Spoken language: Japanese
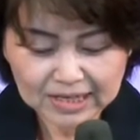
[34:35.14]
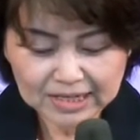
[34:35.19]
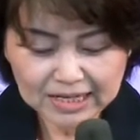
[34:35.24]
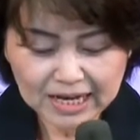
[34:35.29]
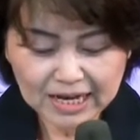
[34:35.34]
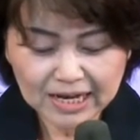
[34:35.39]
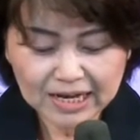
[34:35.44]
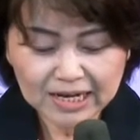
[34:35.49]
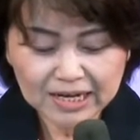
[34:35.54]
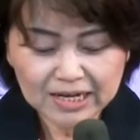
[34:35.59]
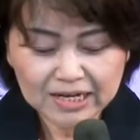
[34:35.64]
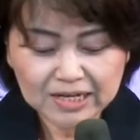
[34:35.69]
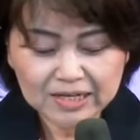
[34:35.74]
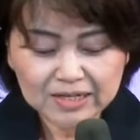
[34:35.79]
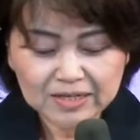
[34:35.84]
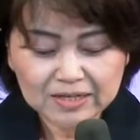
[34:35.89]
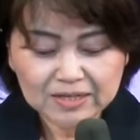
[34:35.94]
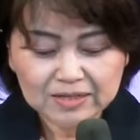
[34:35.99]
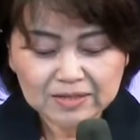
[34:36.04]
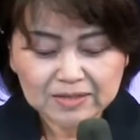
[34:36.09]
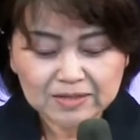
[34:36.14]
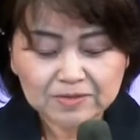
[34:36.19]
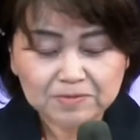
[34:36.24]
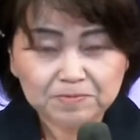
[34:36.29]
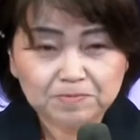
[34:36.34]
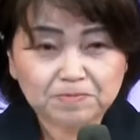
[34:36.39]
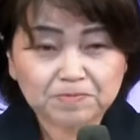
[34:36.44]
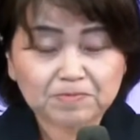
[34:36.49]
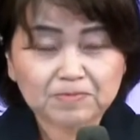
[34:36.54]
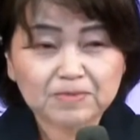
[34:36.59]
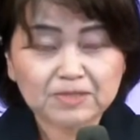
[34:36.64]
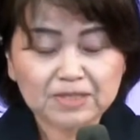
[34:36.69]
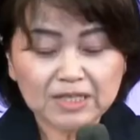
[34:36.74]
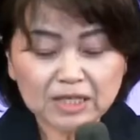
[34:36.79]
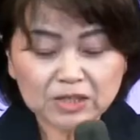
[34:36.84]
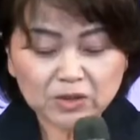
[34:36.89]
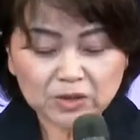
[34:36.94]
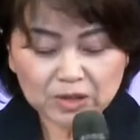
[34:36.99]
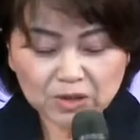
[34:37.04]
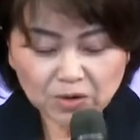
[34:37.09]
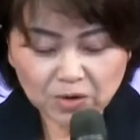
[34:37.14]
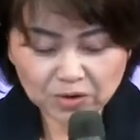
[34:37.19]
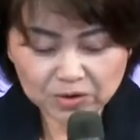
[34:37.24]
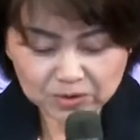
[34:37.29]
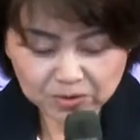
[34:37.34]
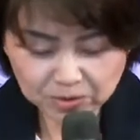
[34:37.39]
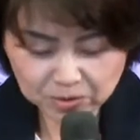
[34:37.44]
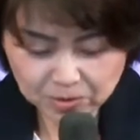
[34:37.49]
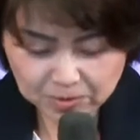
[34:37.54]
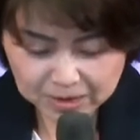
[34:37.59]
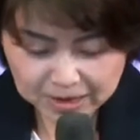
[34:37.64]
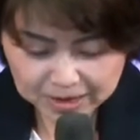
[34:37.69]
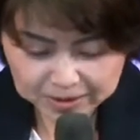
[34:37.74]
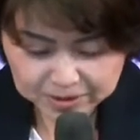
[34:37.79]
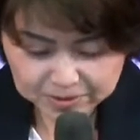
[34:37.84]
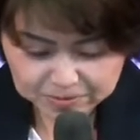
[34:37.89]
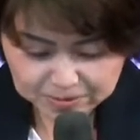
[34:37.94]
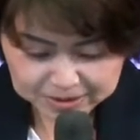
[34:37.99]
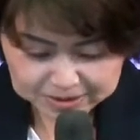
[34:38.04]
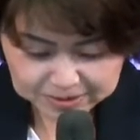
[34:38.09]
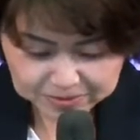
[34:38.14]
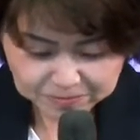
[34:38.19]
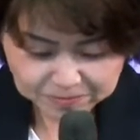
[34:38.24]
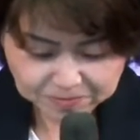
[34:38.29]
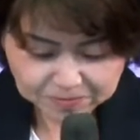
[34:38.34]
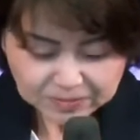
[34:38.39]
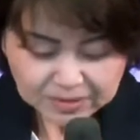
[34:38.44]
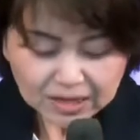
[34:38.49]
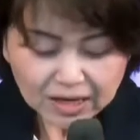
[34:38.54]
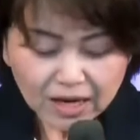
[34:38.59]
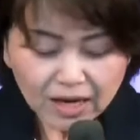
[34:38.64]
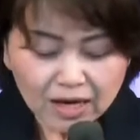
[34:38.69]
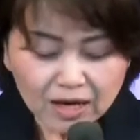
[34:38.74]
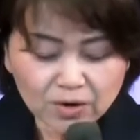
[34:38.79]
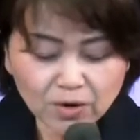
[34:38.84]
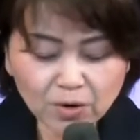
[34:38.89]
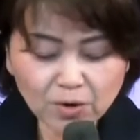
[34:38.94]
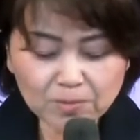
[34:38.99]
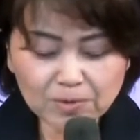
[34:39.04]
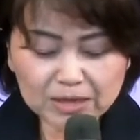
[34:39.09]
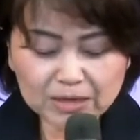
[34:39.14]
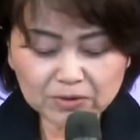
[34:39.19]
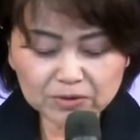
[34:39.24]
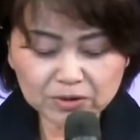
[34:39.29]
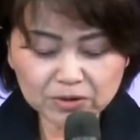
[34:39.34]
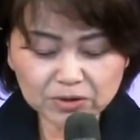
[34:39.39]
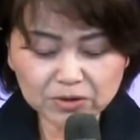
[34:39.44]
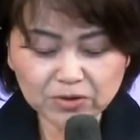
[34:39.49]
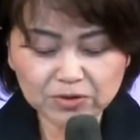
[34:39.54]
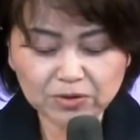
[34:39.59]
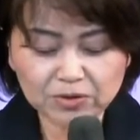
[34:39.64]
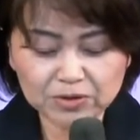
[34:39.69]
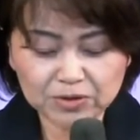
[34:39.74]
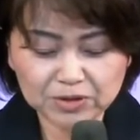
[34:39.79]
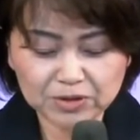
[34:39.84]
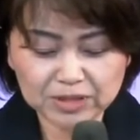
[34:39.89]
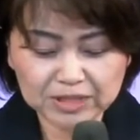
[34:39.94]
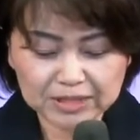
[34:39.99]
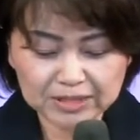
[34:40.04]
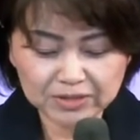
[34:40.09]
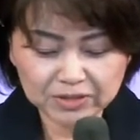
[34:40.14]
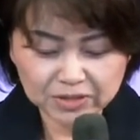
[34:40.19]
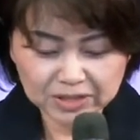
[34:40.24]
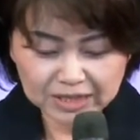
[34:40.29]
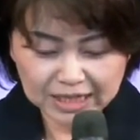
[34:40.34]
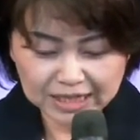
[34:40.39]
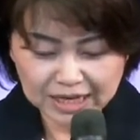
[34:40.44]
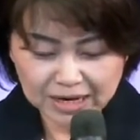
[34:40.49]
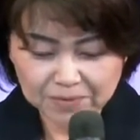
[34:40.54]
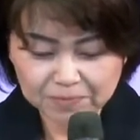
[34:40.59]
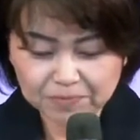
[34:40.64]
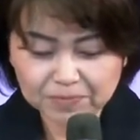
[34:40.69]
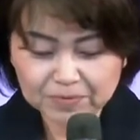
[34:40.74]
ね聖書にこういう言葉がありますローマの14の17